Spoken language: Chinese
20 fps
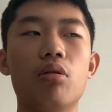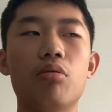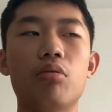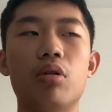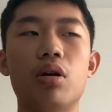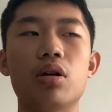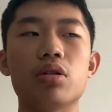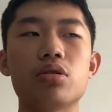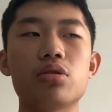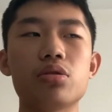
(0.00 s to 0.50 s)

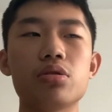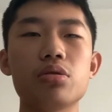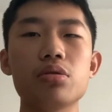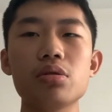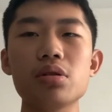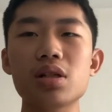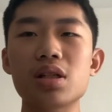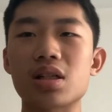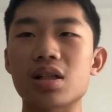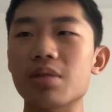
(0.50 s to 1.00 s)
我确
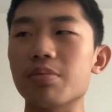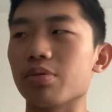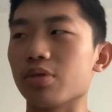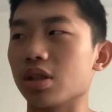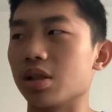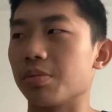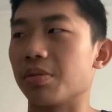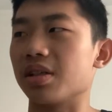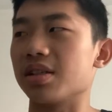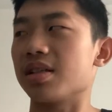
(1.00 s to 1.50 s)
实不是
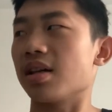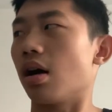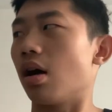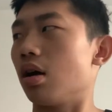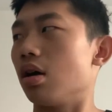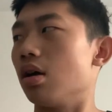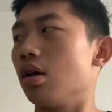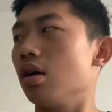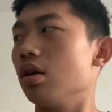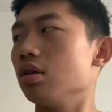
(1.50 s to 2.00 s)
什么强
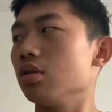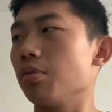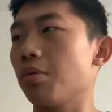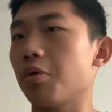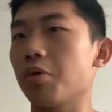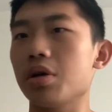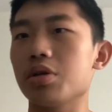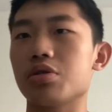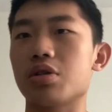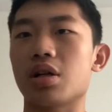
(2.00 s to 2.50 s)
人，
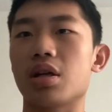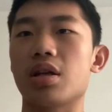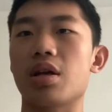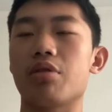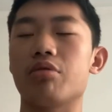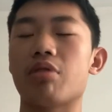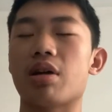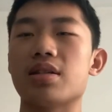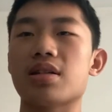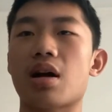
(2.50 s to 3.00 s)
我也就是个业余玩